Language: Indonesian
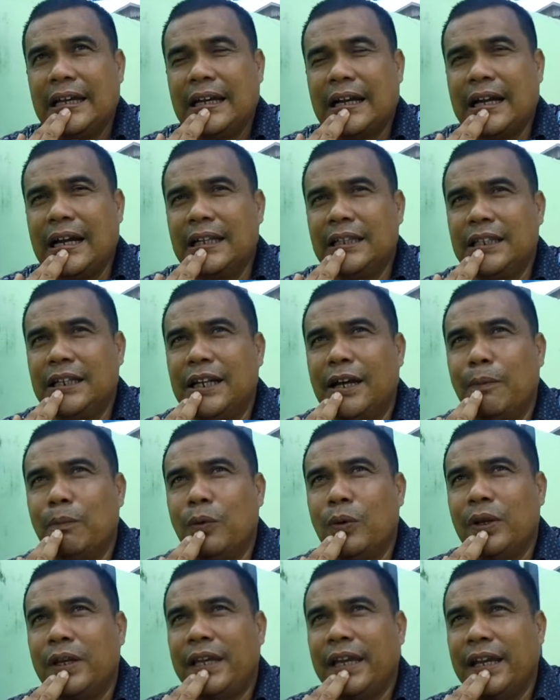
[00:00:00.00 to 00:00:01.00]
Kan tidak
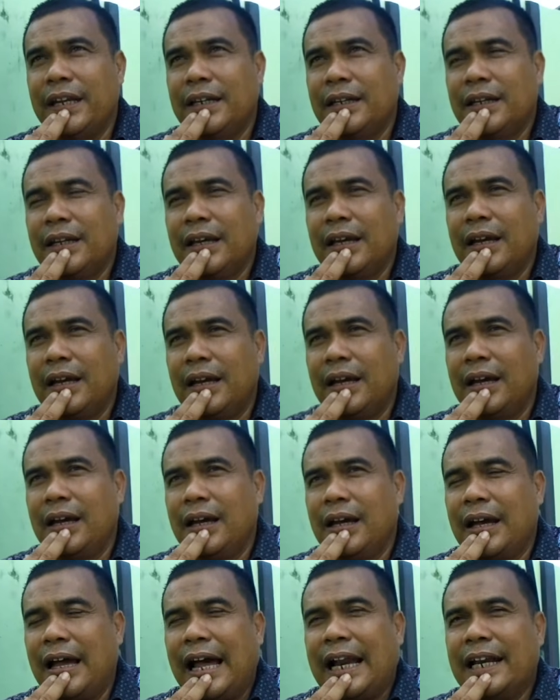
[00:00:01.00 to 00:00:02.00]
mungkin
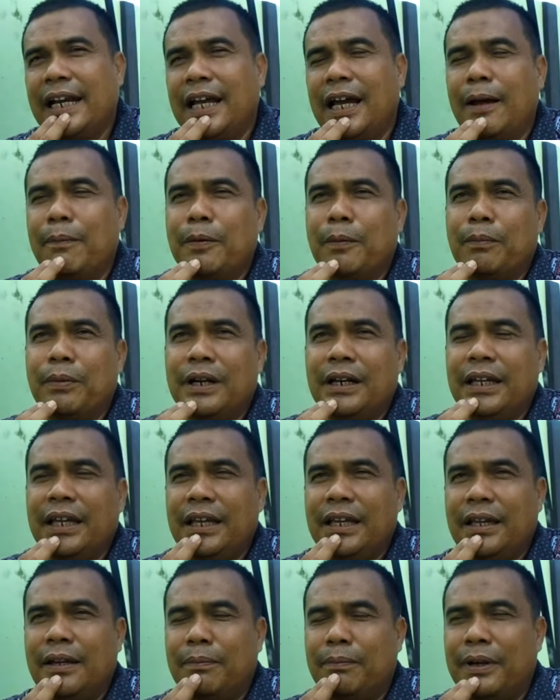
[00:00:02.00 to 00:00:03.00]
eh, Anda
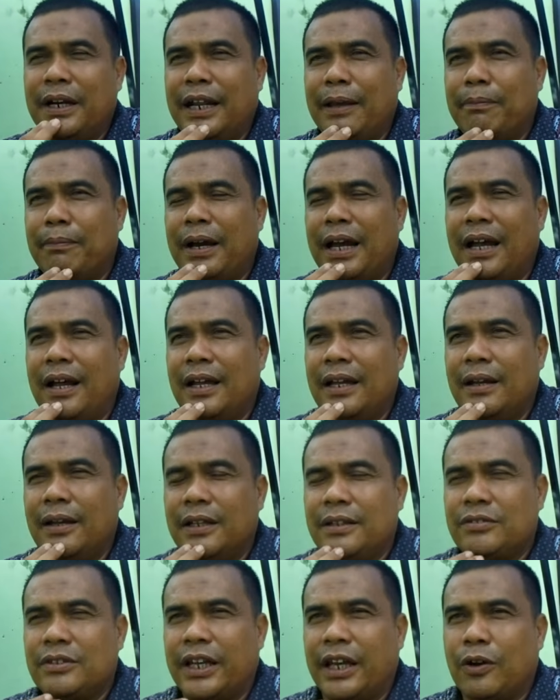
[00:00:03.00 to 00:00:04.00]
membeli menembak
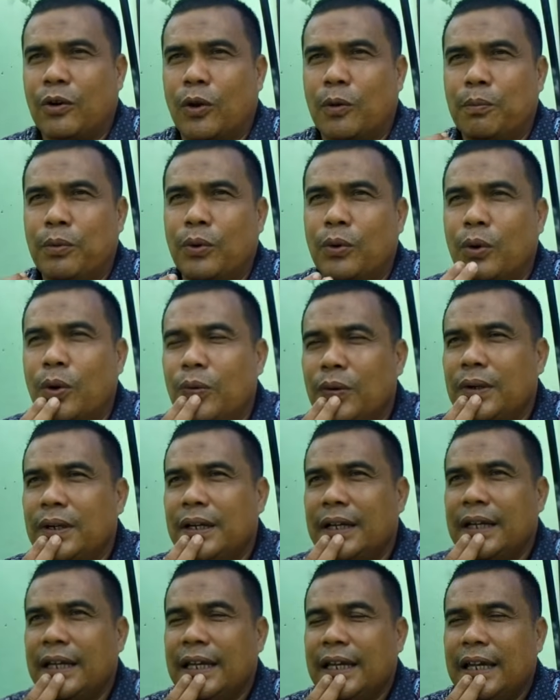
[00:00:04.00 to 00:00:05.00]
seekor burung
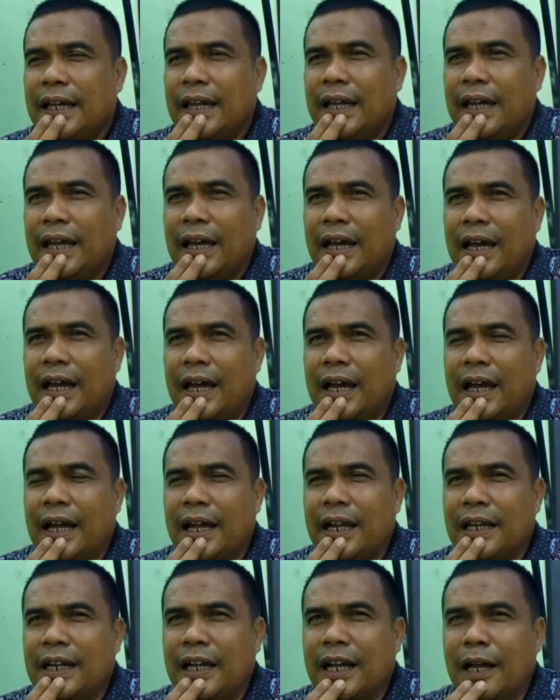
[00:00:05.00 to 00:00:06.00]

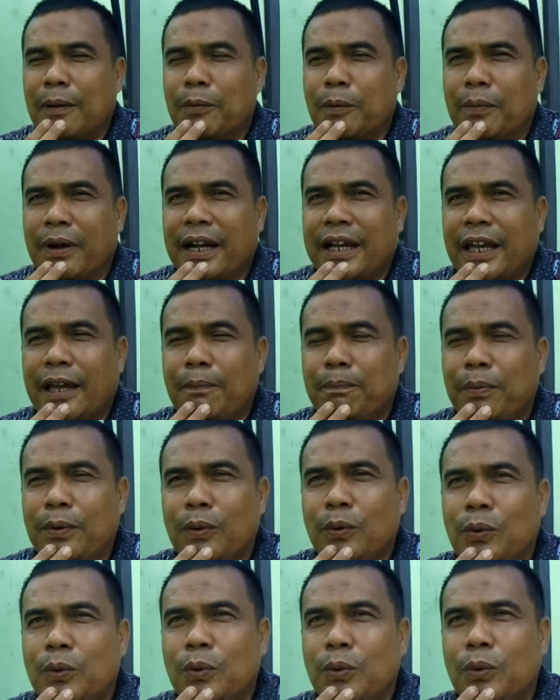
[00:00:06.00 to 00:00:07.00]
eh, dengan memakai
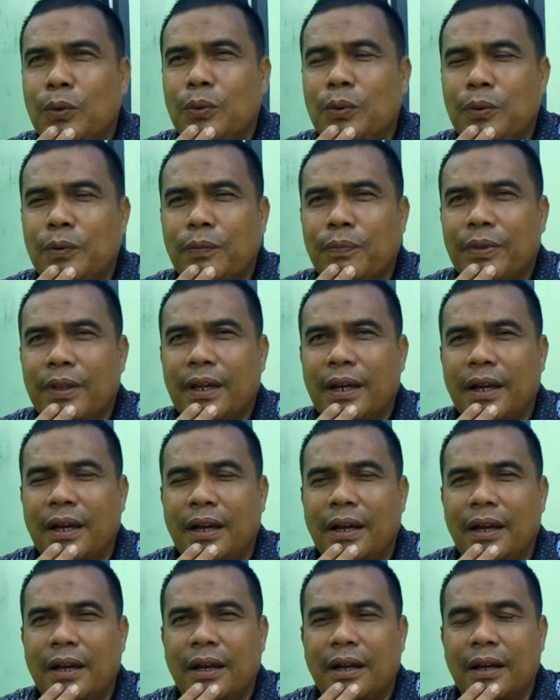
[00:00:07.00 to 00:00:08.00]
peluru
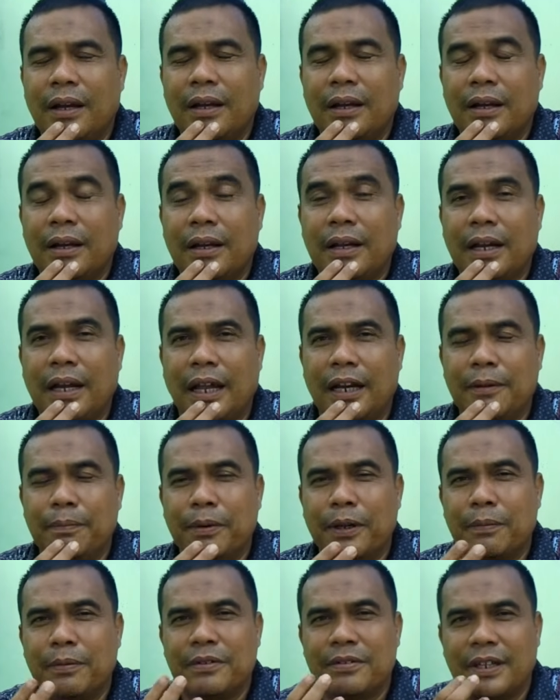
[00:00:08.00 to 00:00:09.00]
eh,
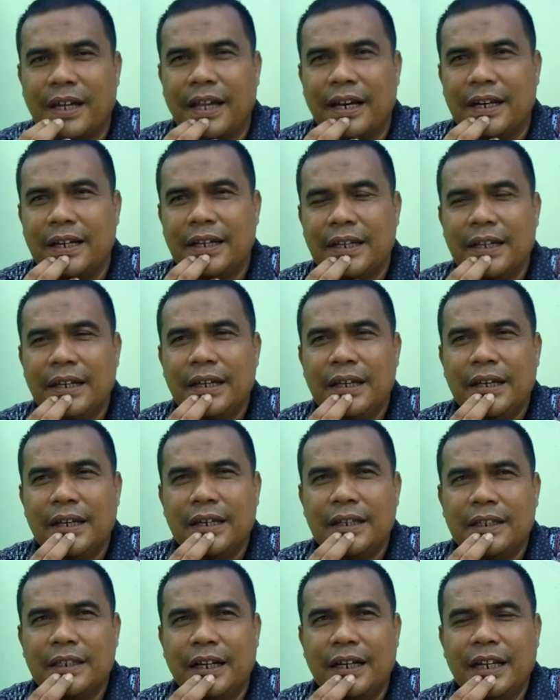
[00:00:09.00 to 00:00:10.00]
kaliber besar.
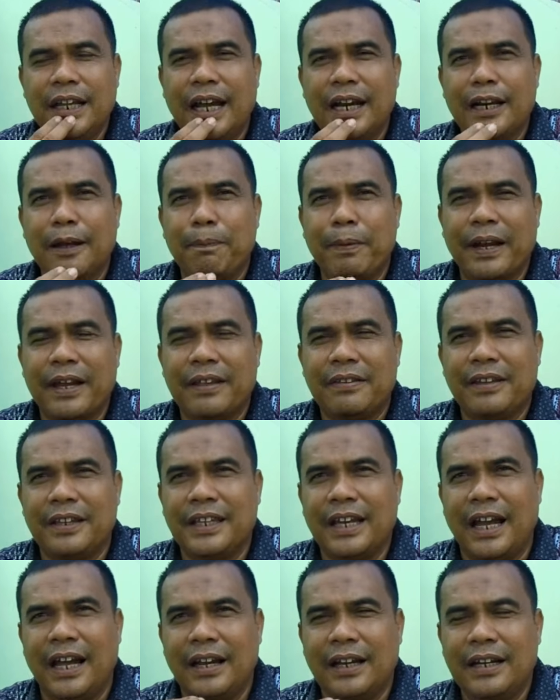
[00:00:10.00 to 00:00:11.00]
Jadi Anda pakai
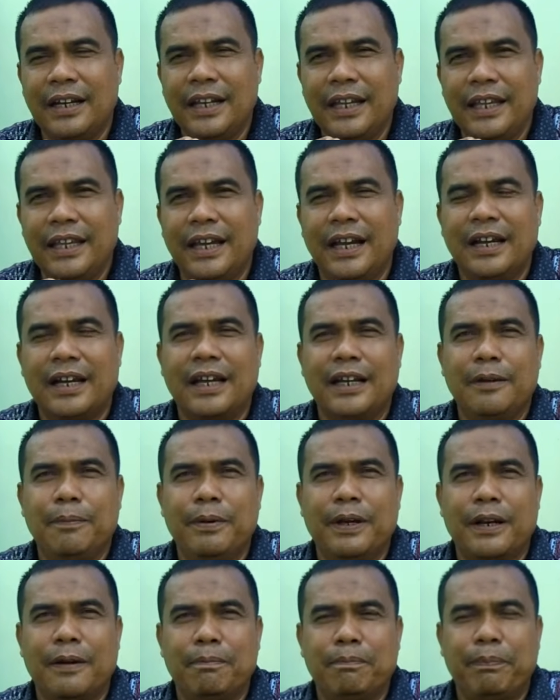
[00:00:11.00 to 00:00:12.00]
saja angklik yang
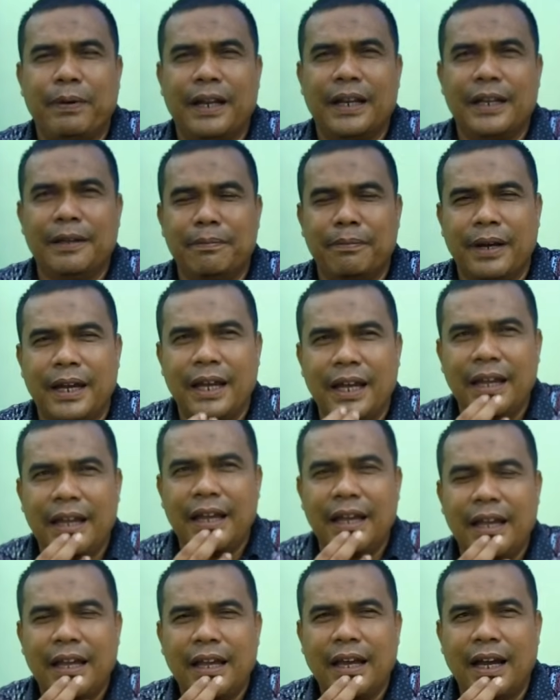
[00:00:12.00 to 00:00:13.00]
kaliber 45
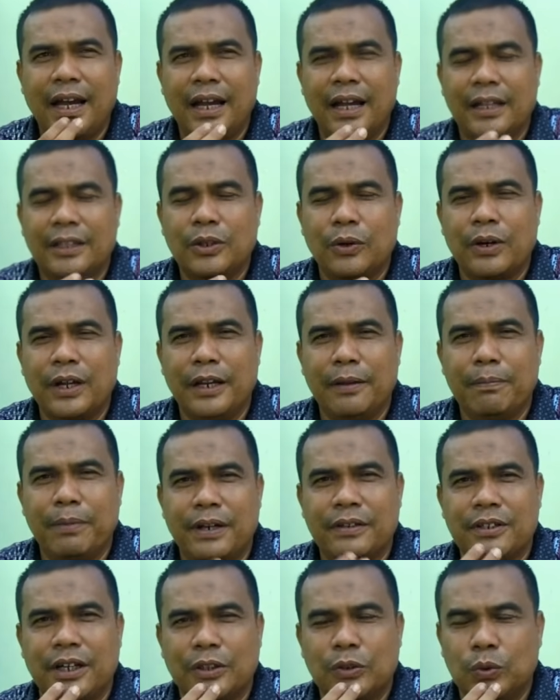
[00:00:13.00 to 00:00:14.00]
atau kaliber
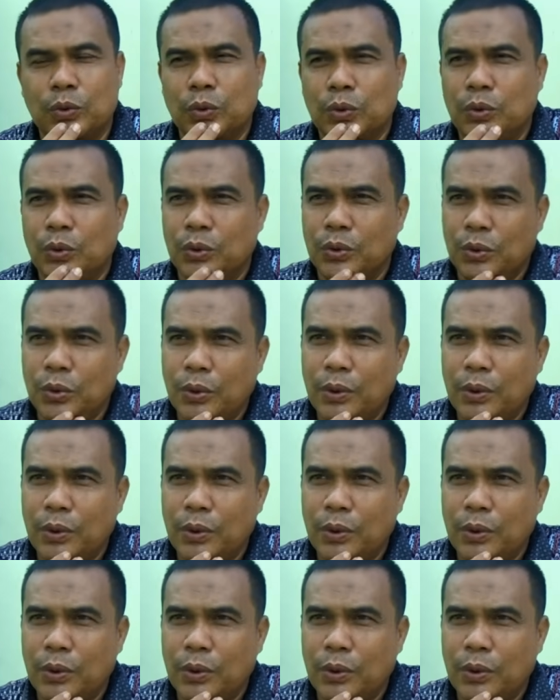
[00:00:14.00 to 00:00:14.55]
177